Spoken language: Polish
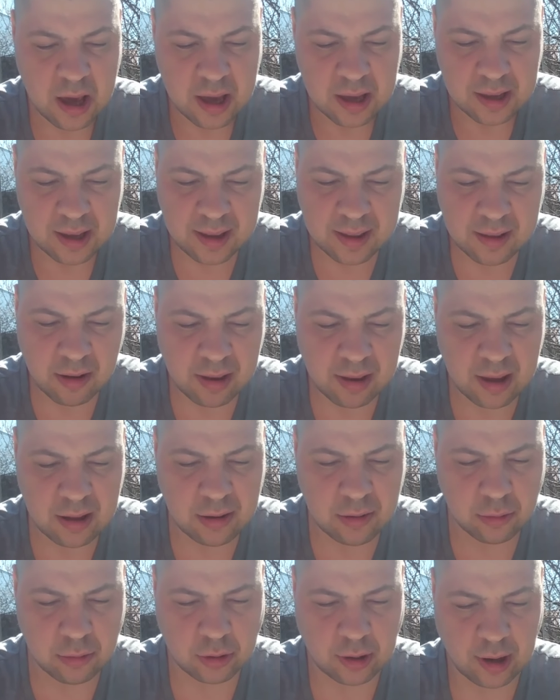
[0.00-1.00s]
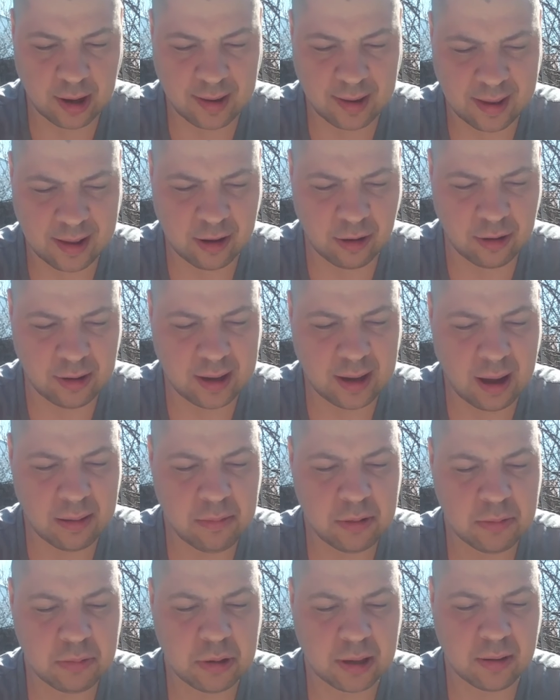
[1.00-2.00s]
Jest dosyć duża, ze
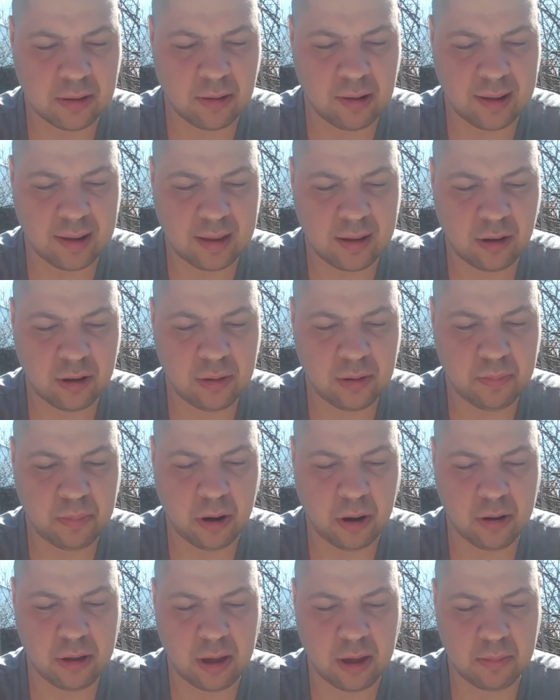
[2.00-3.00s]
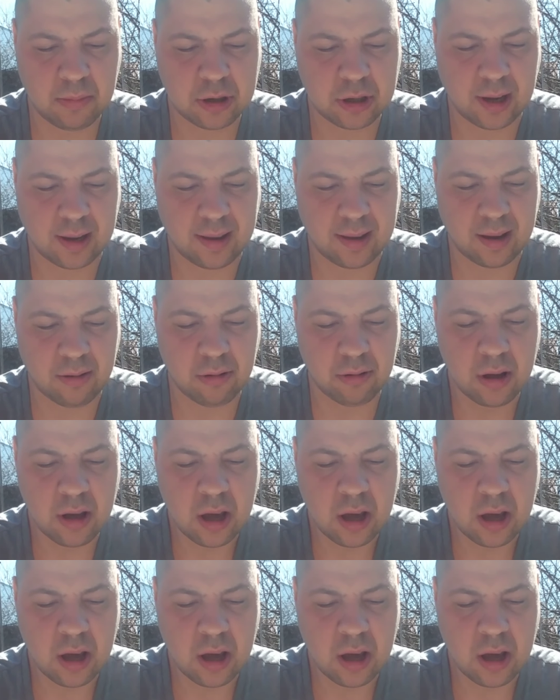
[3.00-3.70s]
stolikami, przy których stoi po osiem krzeseł.